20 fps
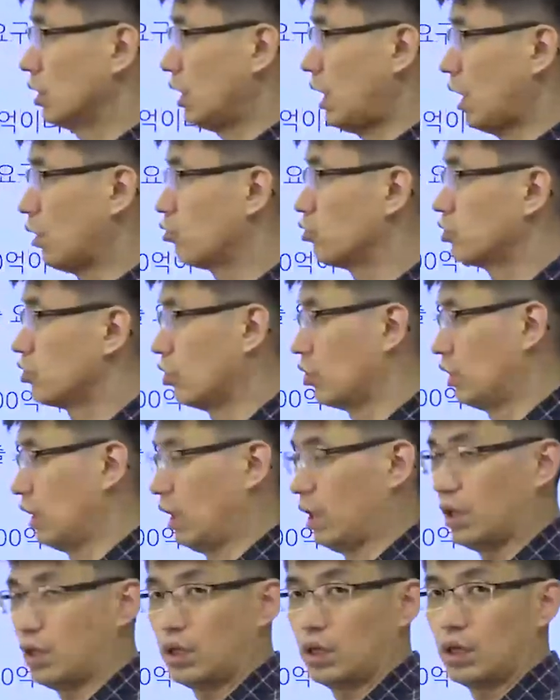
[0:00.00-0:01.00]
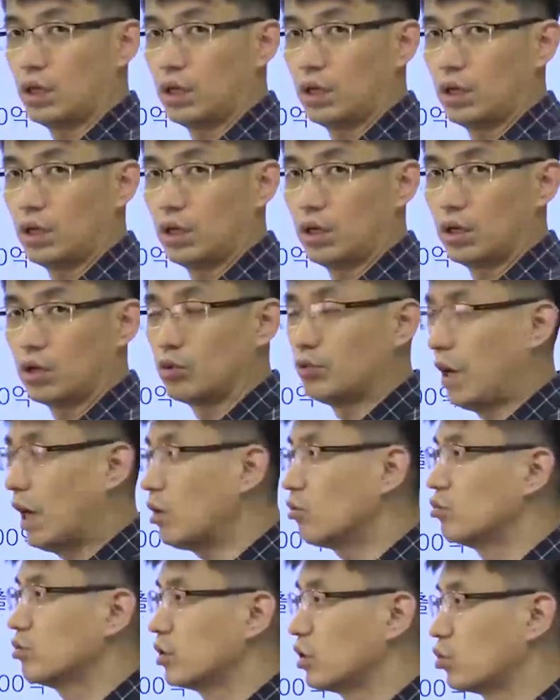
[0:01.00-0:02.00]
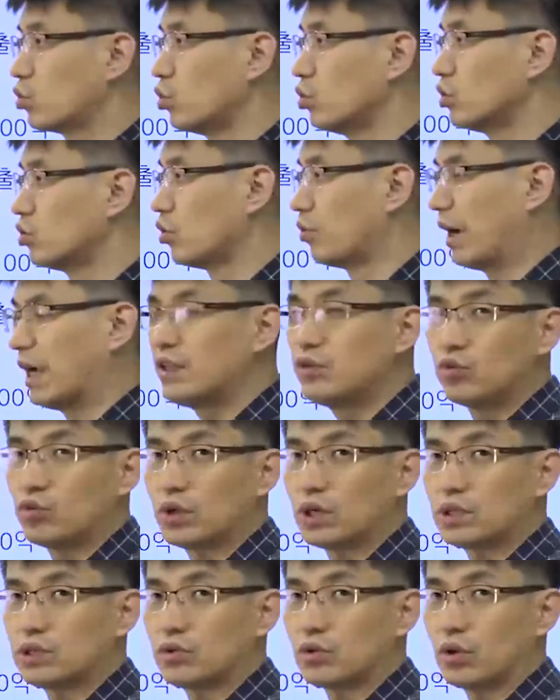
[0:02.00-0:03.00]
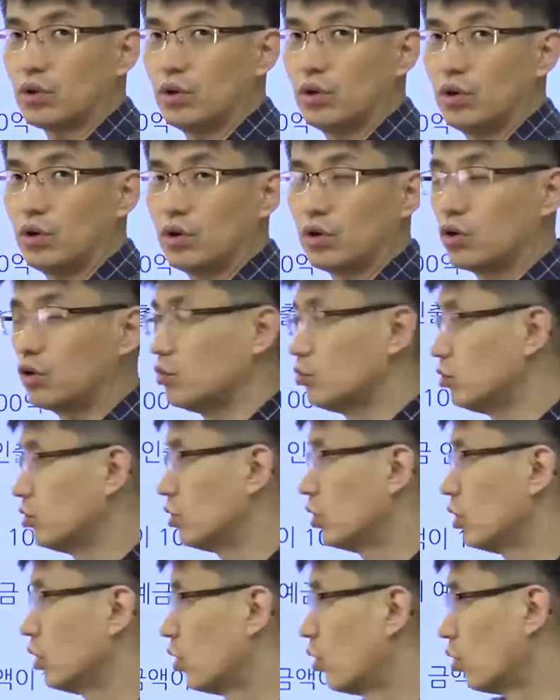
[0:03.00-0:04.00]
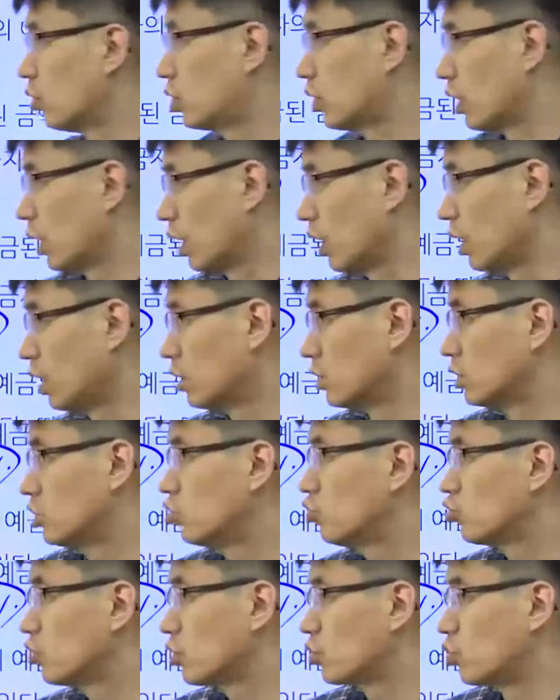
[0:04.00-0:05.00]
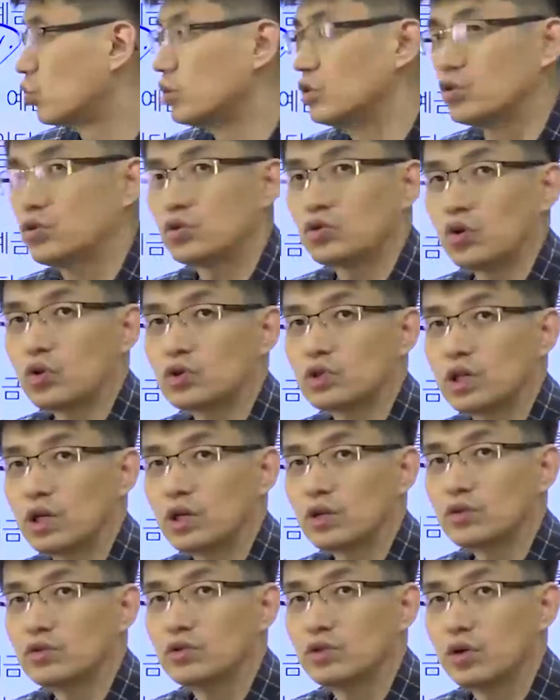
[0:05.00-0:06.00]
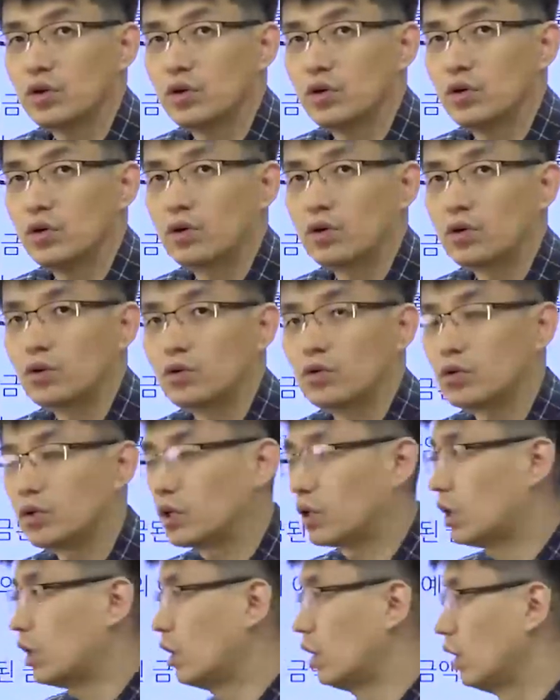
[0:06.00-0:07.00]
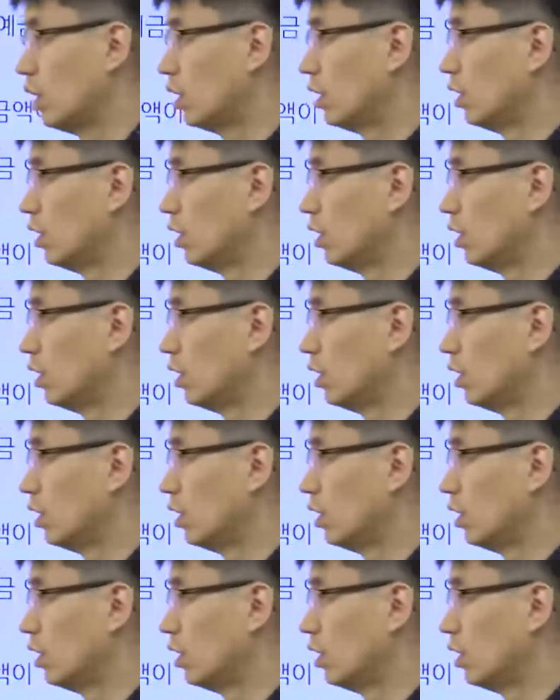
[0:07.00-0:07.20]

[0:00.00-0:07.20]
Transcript: 갖고 있어야 돼. 그럼 한국은행에 돈이 더 많이 들어왔죠. 그러면 어떻게? 시중에 돈이 더 적잖아요. 그렇죠? 그러니까